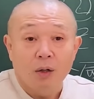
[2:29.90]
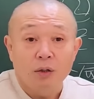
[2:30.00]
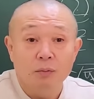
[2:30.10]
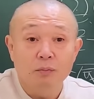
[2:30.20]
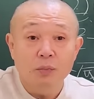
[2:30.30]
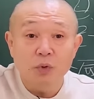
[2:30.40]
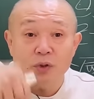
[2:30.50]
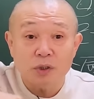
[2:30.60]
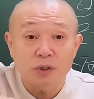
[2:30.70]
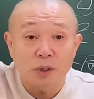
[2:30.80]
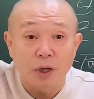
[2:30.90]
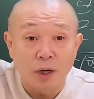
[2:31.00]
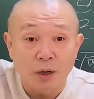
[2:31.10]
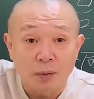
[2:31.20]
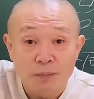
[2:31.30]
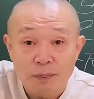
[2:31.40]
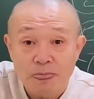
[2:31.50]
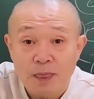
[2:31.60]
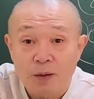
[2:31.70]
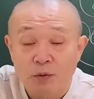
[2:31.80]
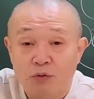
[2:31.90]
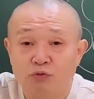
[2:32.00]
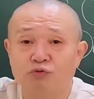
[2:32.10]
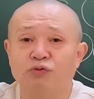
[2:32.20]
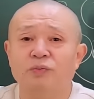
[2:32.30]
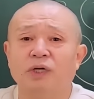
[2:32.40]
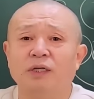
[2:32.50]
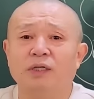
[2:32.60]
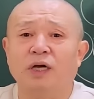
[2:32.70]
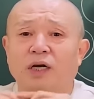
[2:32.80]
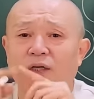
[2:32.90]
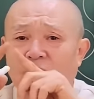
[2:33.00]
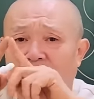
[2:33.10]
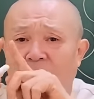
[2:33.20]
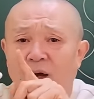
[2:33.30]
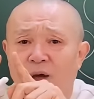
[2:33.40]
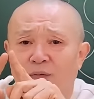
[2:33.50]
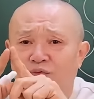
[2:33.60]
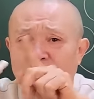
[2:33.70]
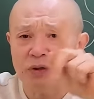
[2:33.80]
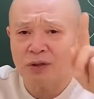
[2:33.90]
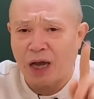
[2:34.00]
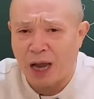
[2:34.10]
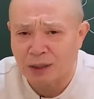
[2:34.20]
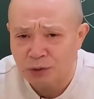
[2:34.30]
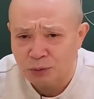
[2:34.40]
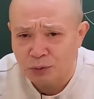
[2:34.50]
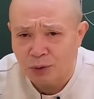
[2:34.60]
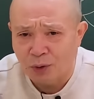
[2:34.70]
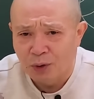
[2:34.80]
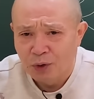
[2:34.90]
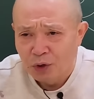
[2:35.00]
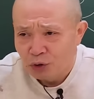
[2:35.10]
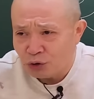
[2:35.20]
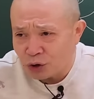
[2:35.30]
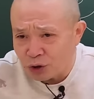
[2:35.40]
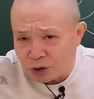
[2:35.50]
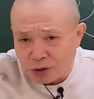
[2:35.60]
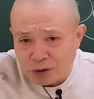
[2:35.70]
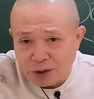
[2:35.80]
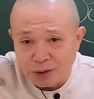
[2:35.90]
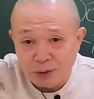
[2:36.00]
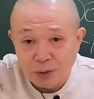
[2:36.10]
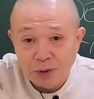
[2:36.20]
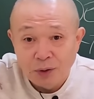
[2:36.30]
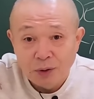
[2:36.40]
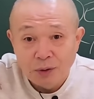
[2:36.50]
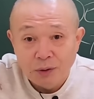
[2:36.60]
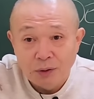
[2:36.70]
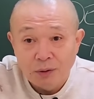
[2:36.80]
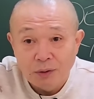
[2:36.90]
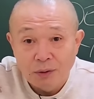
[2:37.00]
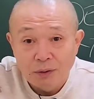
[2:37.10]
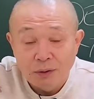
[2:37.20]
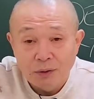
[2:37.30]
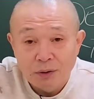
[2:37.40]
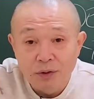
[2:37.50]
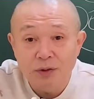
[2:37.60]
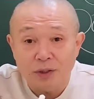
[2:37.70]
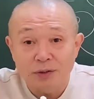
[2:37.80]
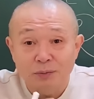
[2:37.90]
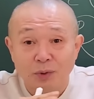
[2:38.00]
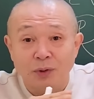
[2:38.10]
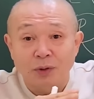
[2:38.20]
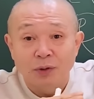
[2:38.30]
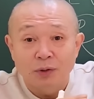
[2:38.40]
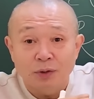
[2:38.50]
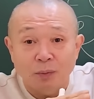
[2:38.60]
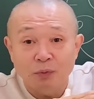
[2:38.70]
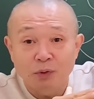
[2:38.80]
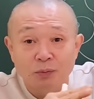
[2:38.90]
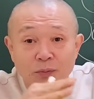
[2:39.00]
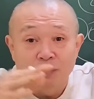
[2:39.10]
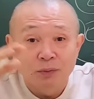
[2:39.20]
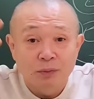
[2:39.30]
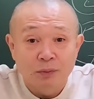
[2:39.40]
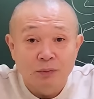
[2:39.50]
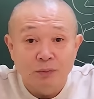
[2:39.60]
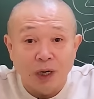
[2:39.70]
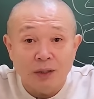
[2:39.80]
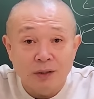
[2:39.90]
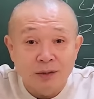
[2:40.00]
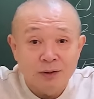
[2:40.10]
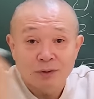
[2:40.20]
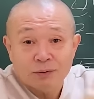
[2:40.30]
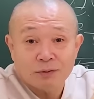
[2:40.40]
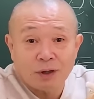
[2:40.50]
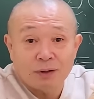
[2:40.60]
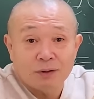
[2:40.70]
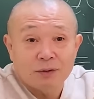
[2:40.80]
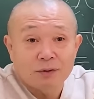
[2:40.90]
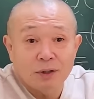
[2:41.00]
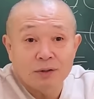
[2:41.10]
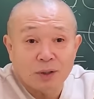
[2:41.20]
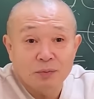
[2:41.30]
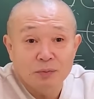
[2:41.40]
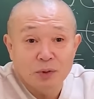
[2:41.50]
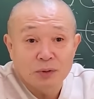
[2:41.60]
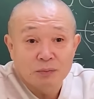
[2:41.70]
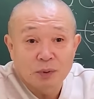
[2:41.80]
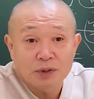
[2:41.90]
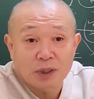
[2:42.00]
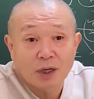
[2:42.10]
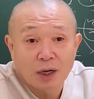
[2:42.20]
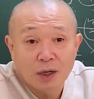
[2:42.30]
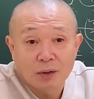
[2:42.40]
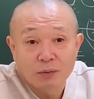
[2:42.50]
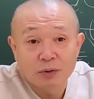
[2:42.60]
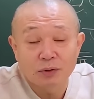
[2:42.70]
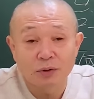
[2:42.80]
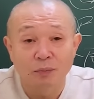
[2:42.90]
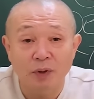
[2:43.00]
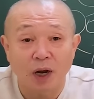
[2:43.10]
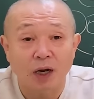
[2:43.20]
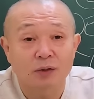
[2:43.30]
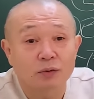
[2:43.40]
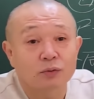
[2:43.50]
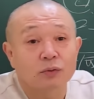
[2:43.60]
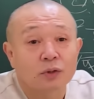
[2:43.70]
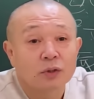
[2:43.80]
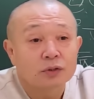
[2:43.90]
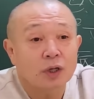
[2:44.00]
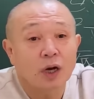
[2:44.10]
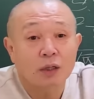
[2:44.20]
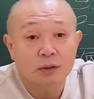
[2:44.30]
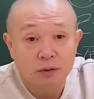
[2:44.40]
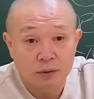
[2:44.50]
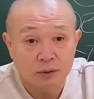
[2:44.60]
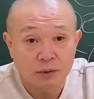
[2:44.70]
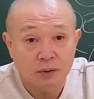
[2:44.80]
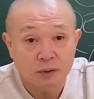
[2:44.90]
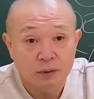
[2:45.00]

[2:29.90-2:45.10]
임묘시키잖아. 축순미라니까 그게. 부적 딱 써놓고 싱 해가지고 인사실은 뭐 나쁜 놈 막이 탁 때려 잡으면 뻗잖아. 그러면 그거 옆에 가가지고 또 쫙 이렇게 하는 거